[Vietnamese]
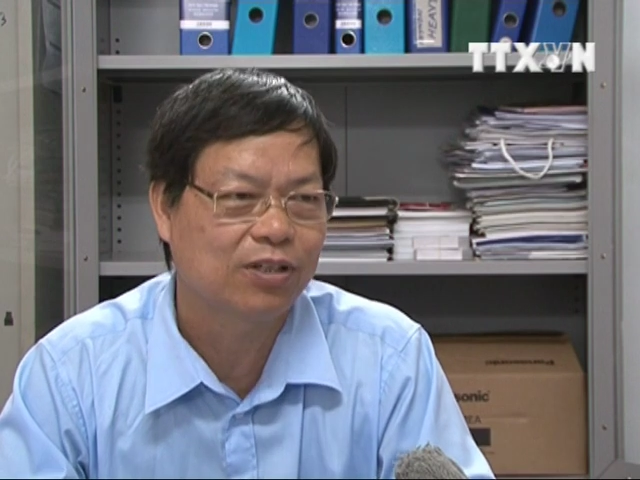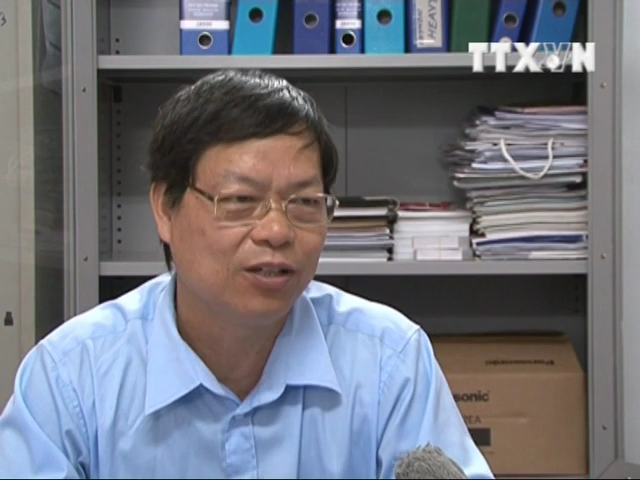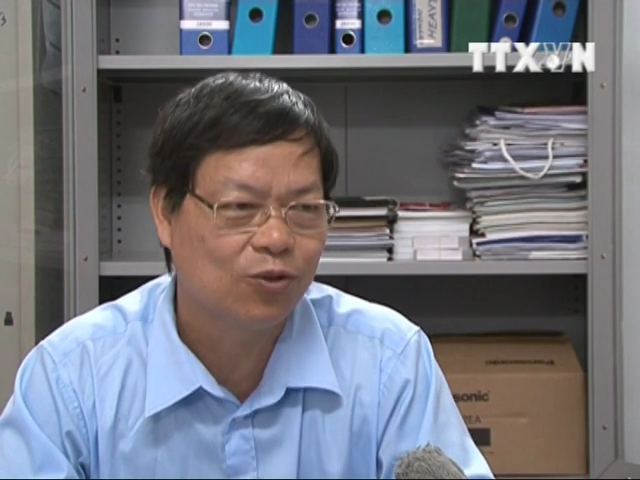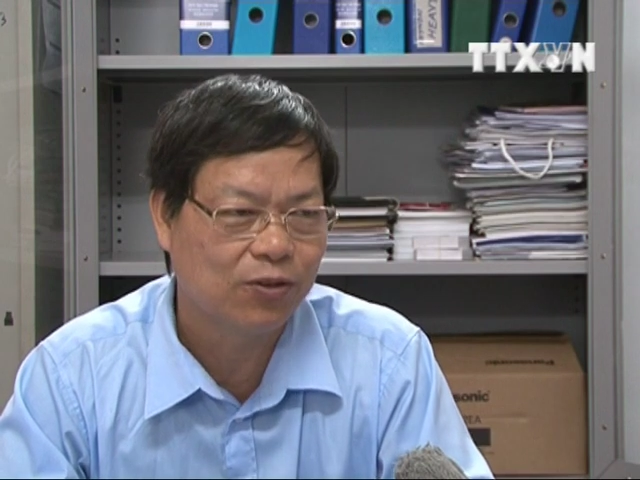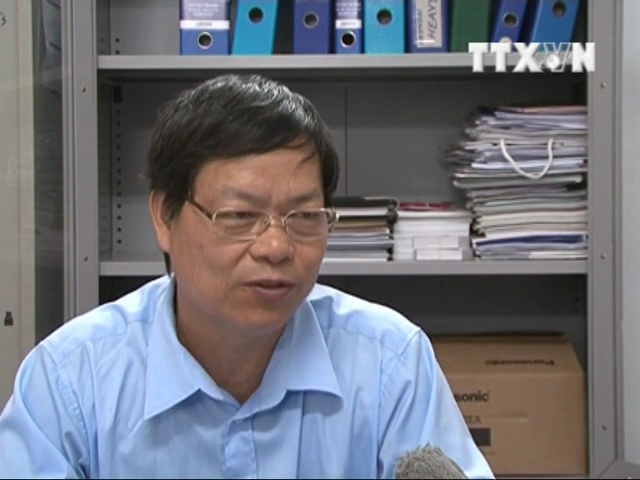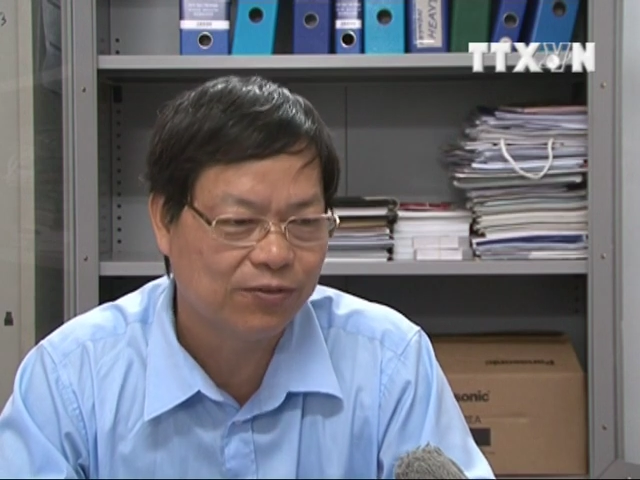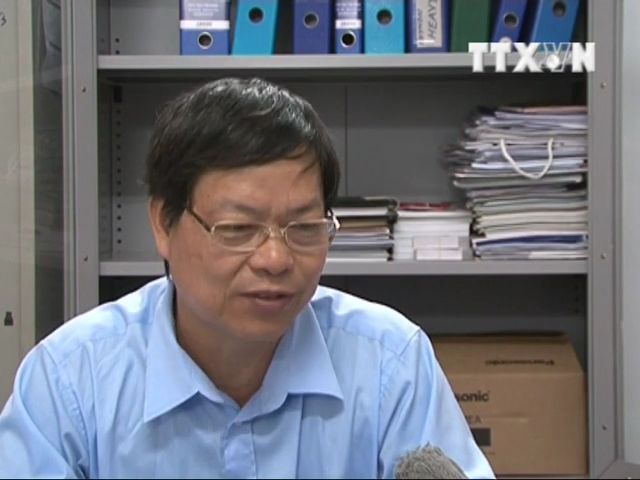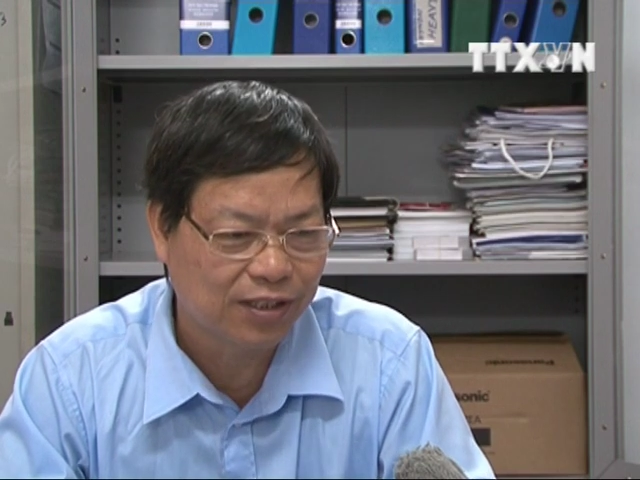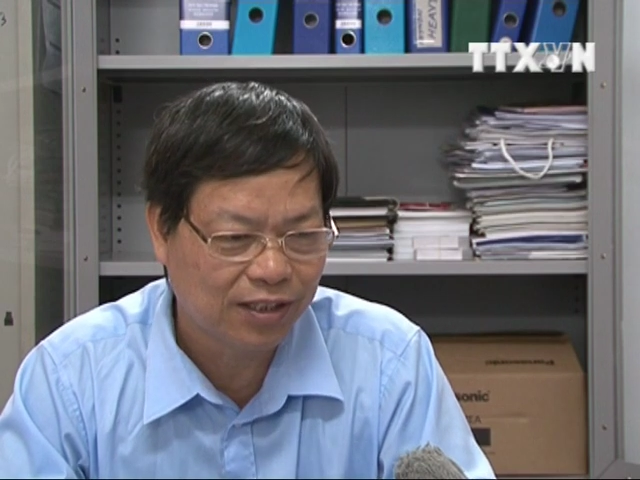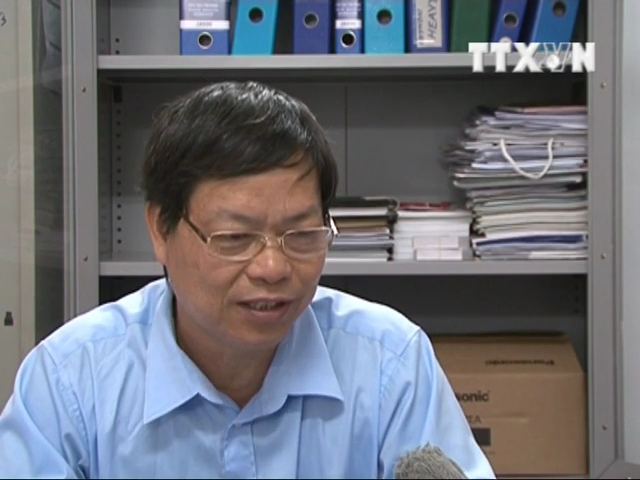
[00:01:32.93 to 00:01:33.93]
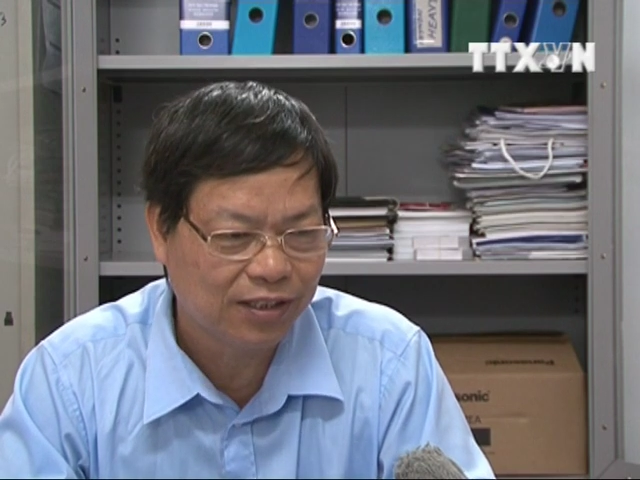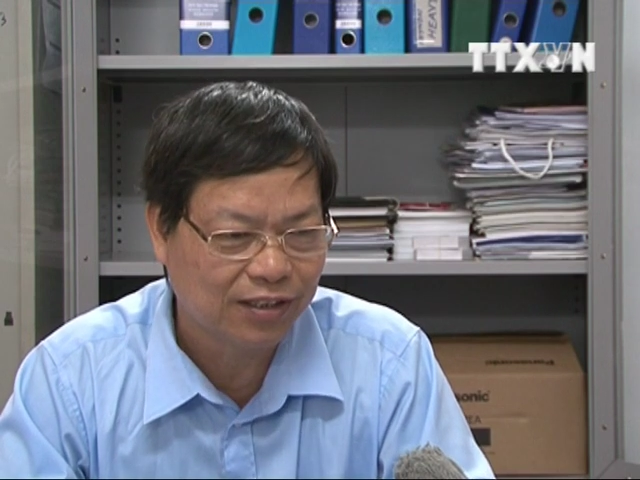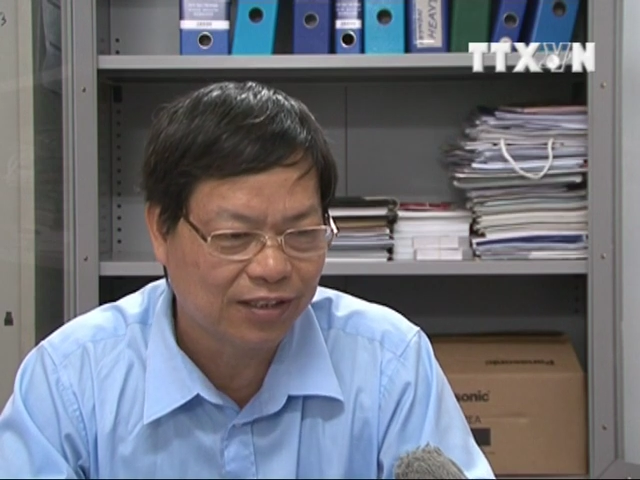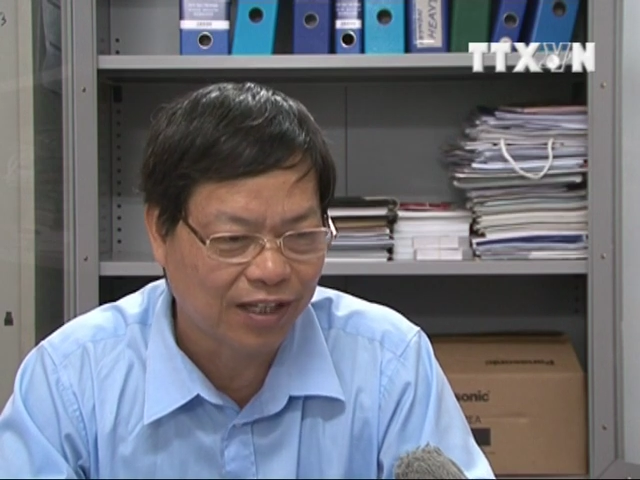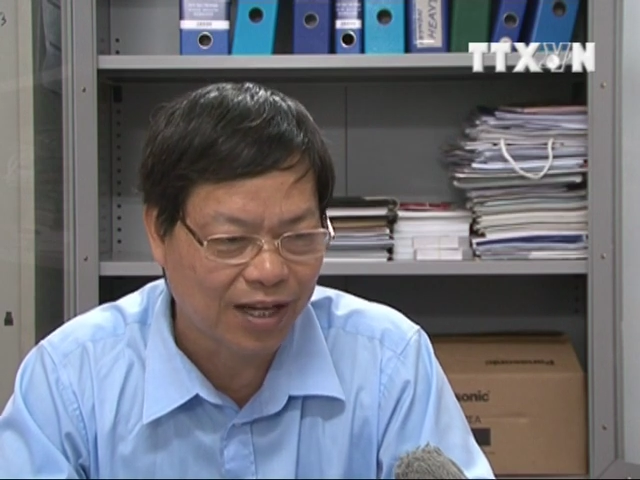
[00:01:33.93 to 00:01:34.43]
đi đôi với
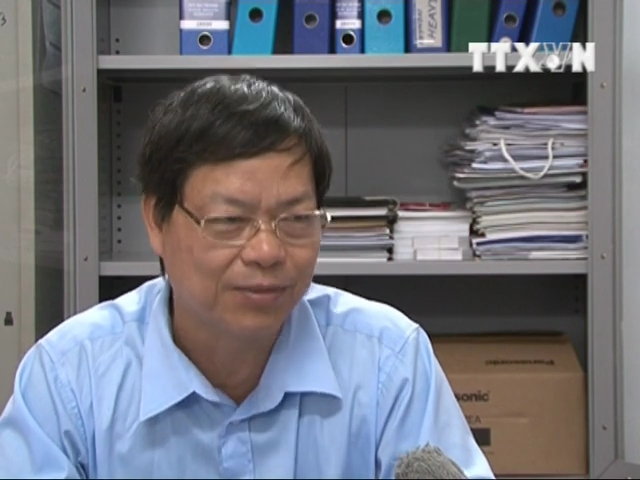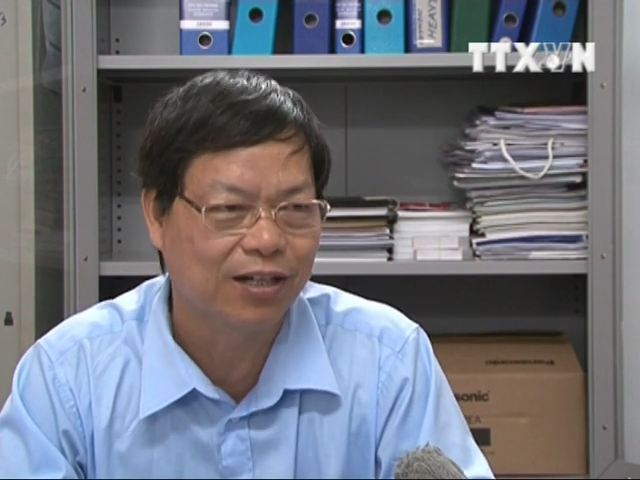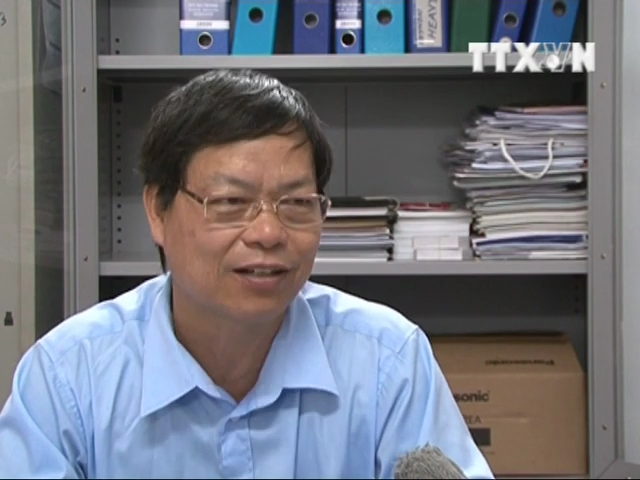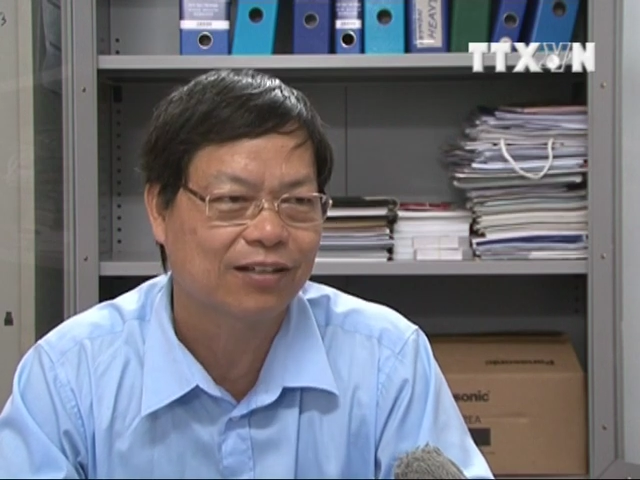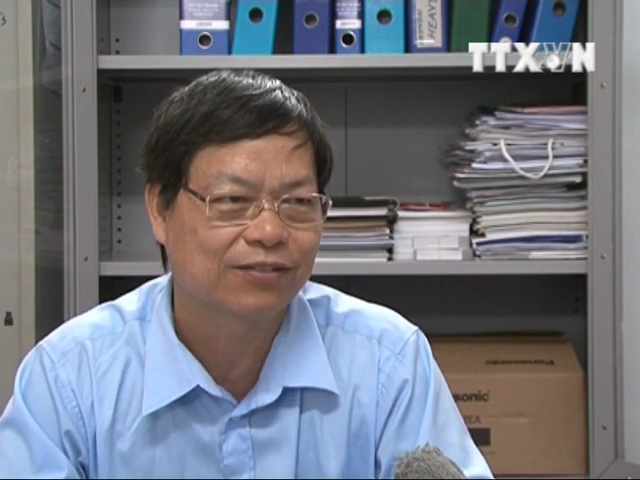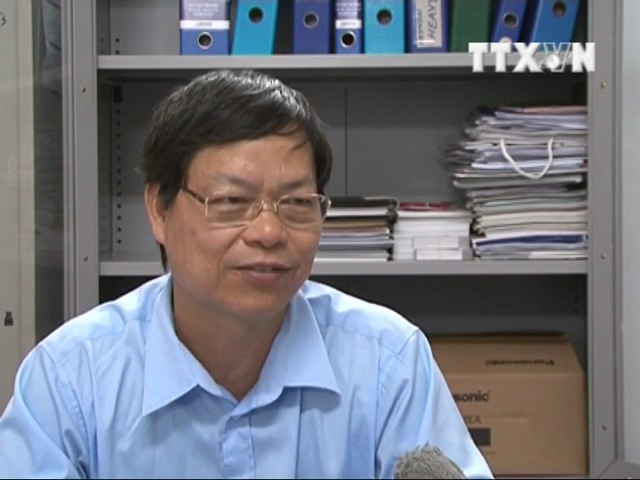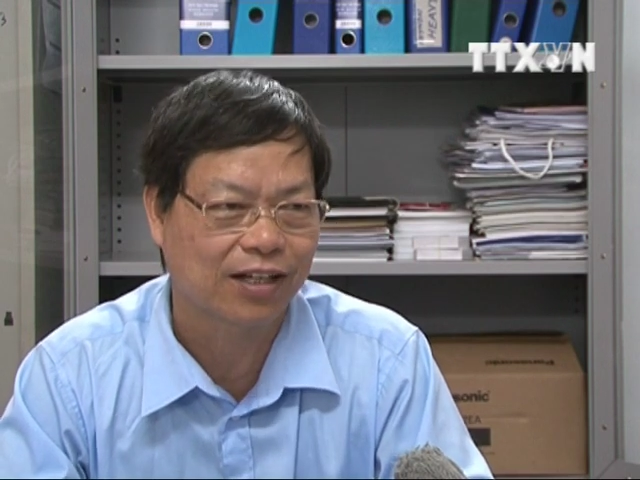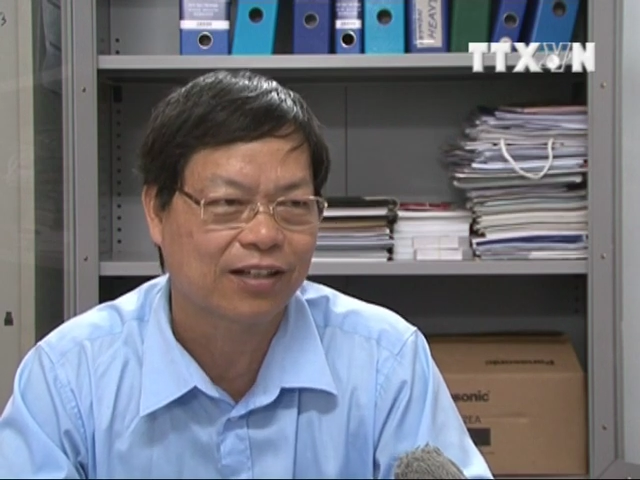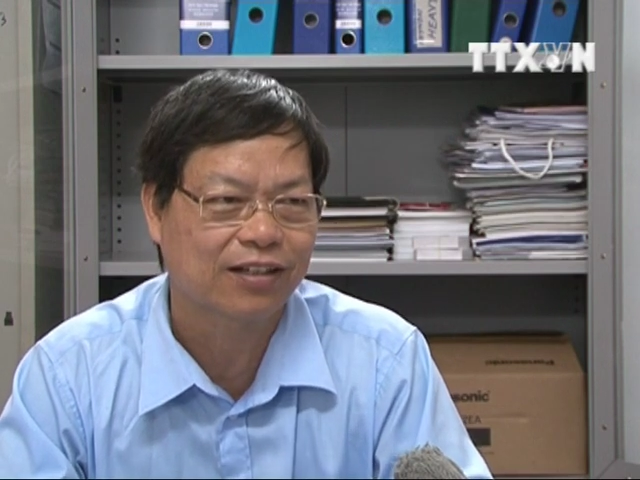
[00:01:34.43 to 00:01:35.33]
làm được việc